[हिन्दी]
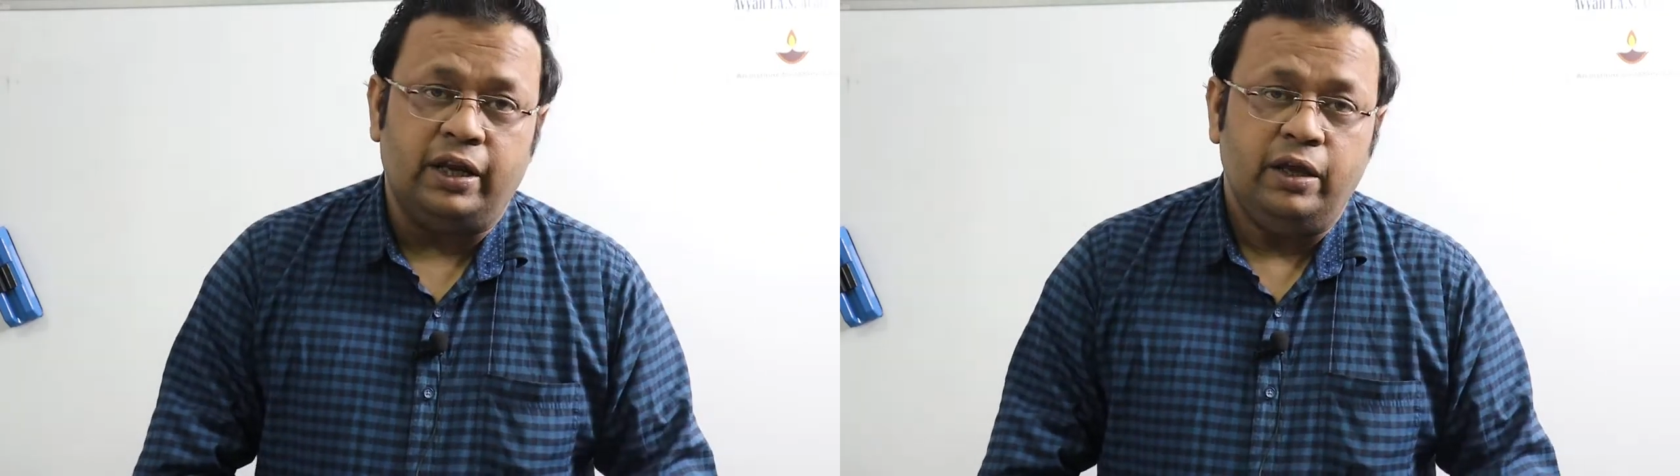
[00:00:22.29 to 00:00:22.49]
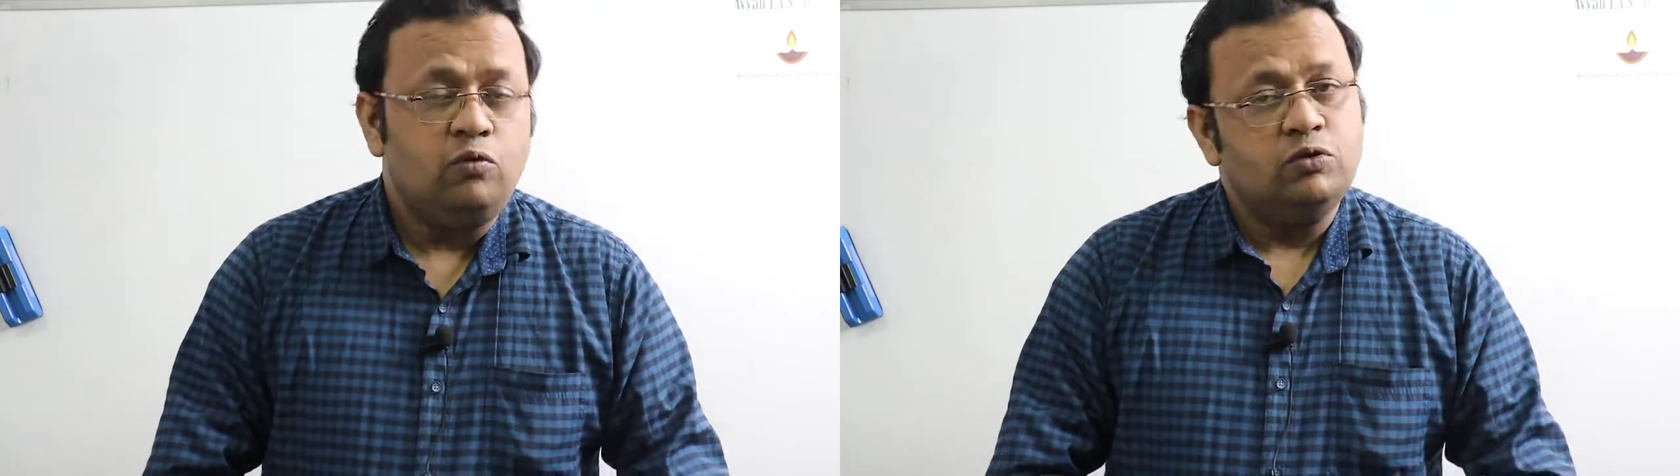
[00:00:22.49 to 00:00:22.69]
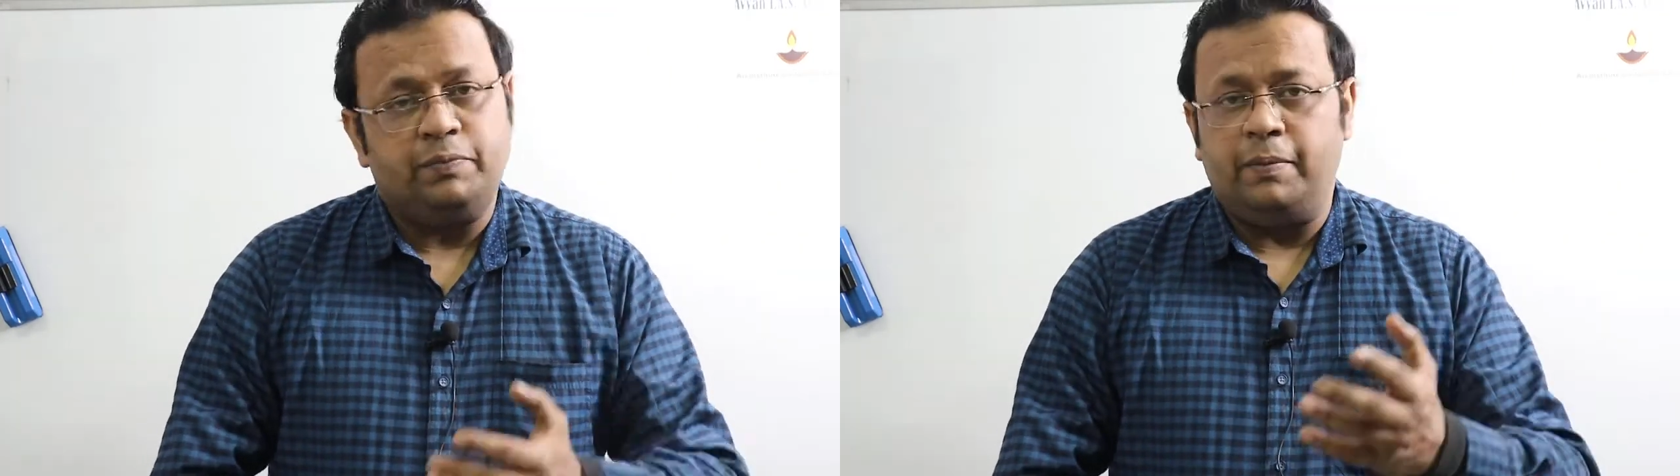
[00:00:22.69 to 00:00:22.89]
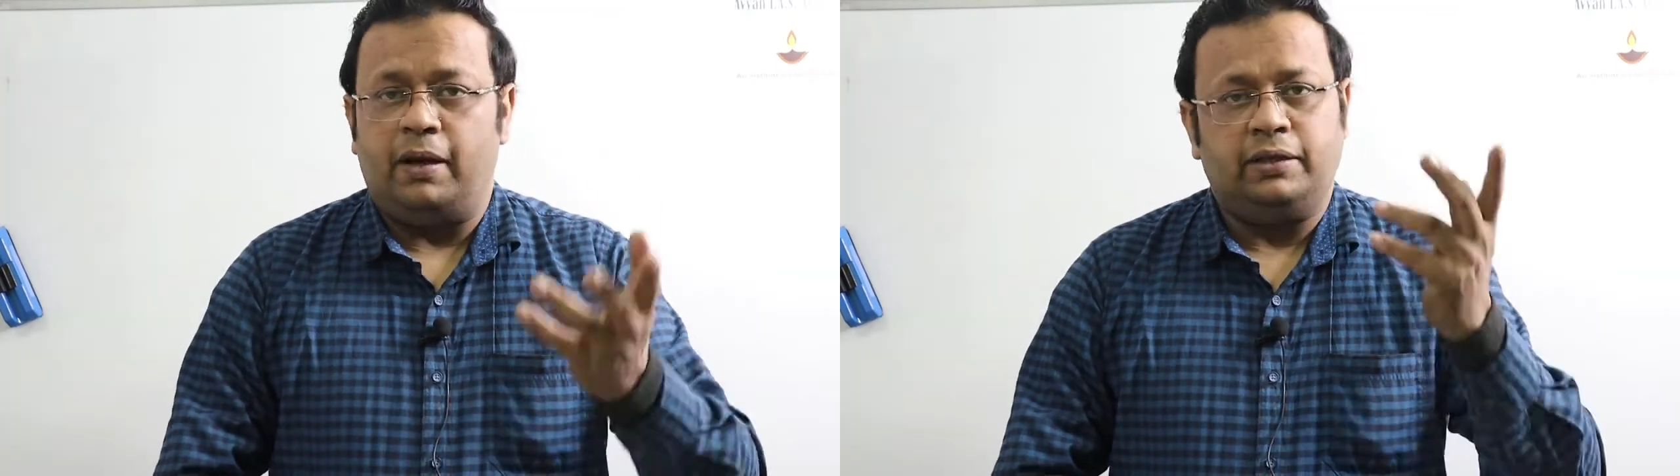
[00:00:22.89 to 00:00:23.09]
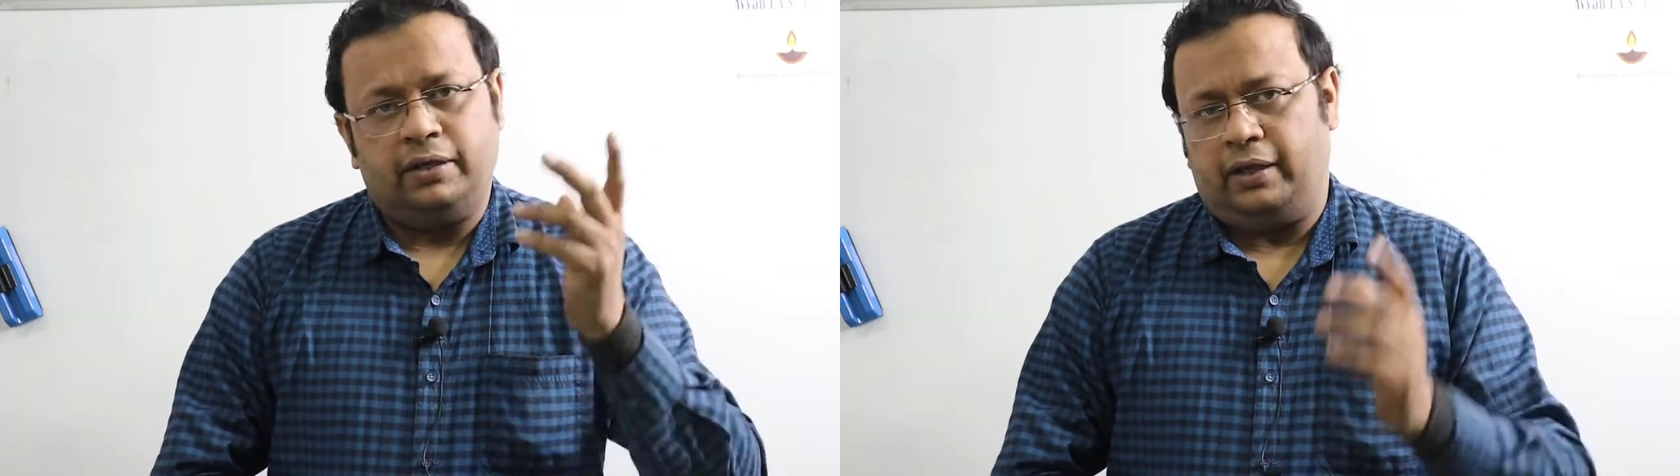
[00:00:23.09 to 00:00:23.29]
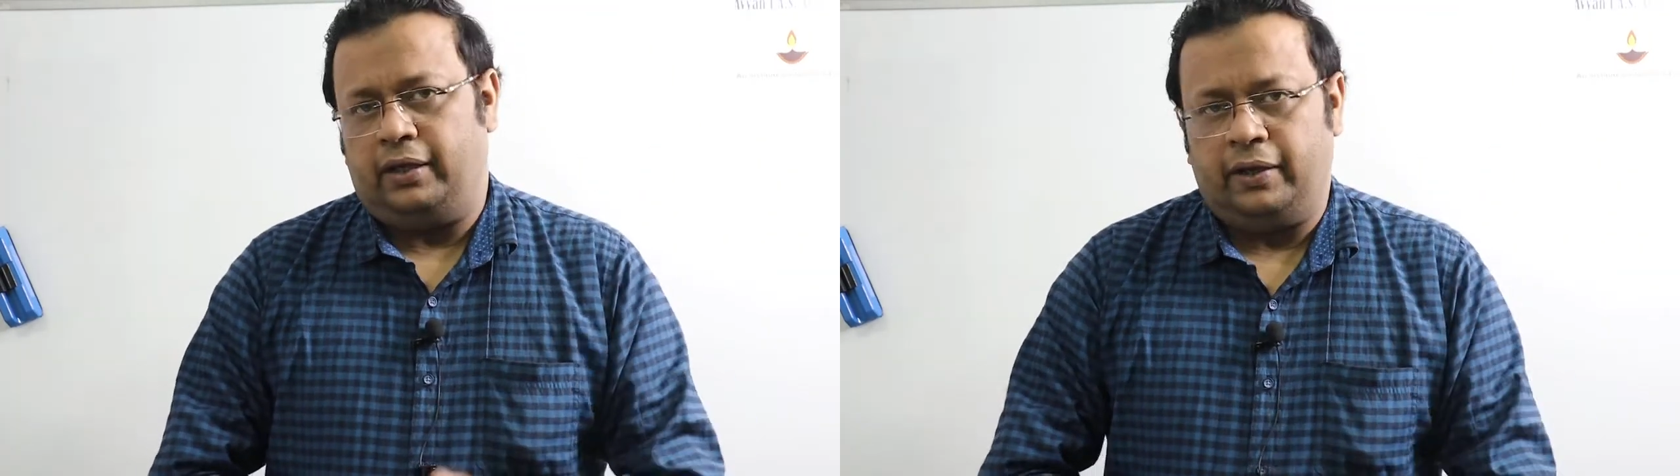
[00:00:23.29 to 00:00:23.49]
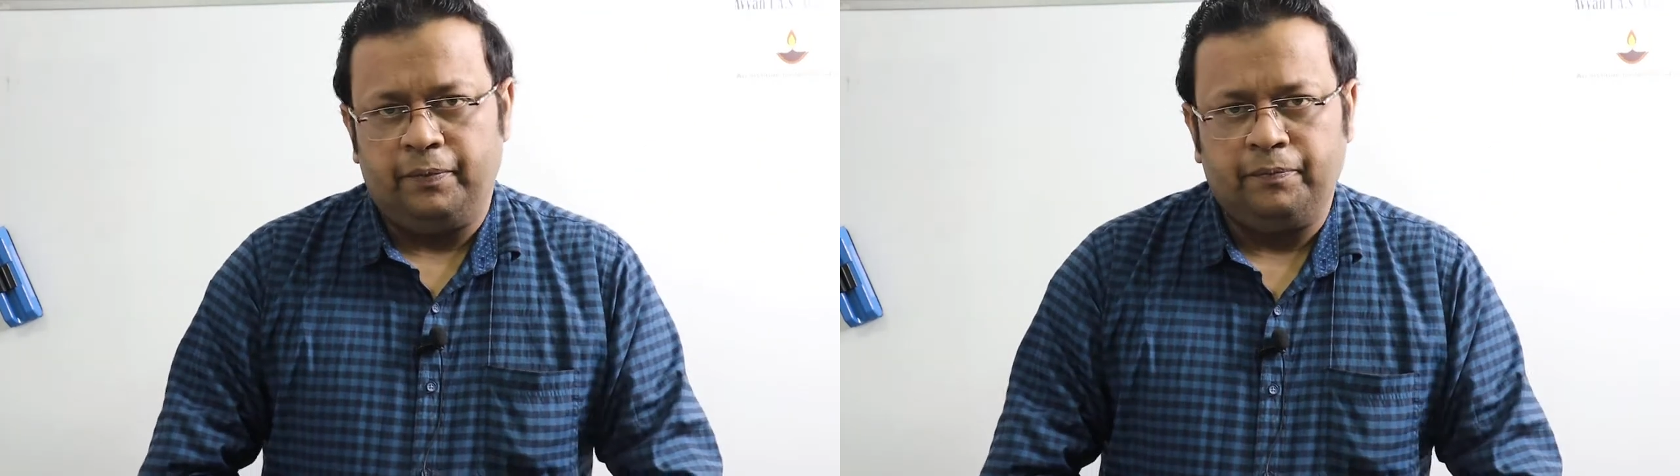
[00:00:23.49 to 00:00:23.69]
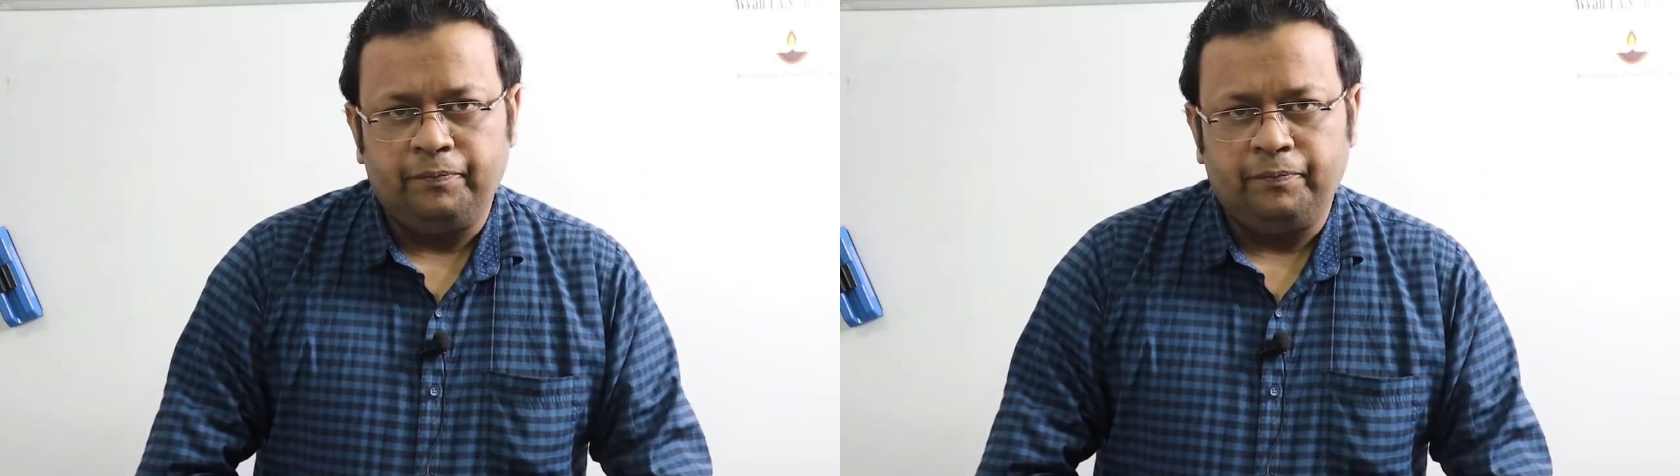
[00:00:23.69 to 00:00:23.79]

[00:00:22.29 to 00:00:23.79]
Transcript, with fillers: रहे उस पर बात करेंगे